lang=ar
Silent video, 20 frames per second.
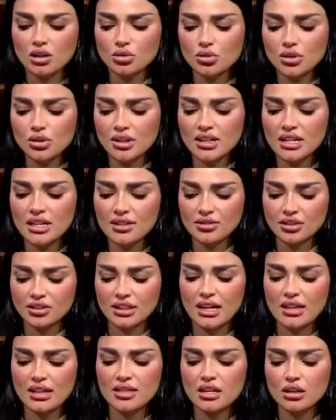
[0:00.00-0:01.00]
كيف
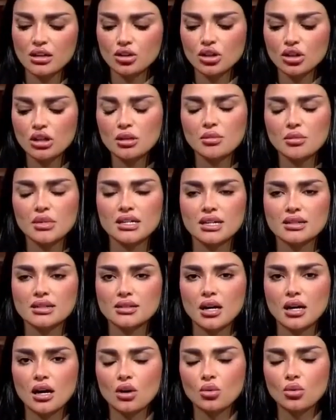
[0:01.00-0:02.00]
تحذر كل من
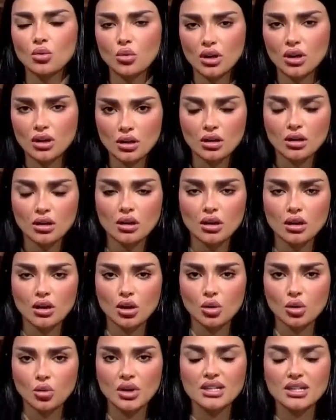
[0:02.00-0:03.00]
يتهور
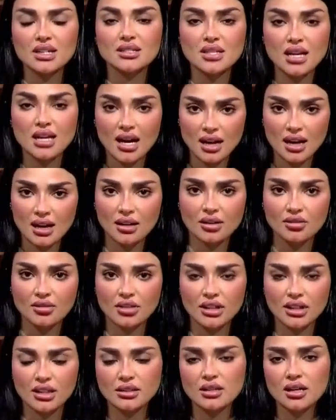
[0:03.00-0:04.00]
ويتساهل في
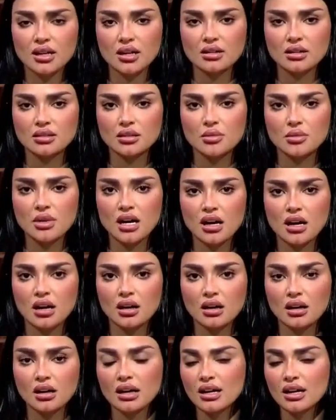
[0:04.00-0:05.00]
اهدار دماء
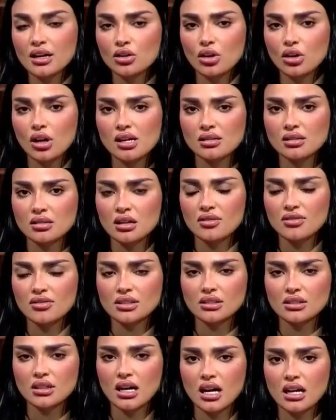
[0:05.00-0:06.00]
غيره خاصه الفتره
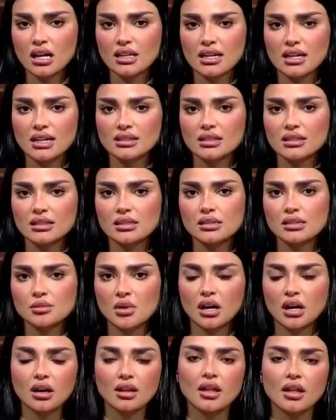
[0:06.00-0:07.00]
هذه قاعدين نسمع
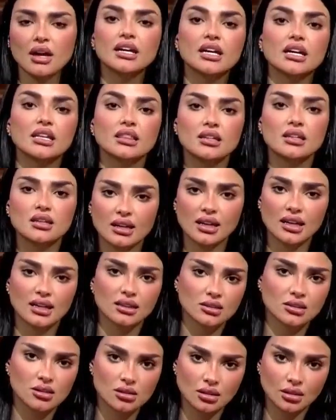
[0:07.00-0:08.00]
قضايا كثيره قاعد
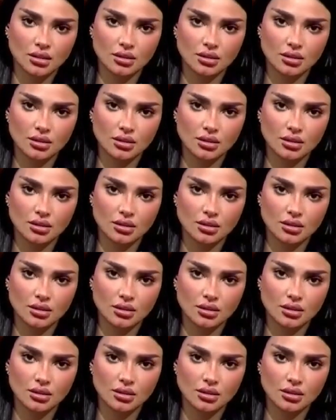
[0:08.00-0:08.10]
تصير.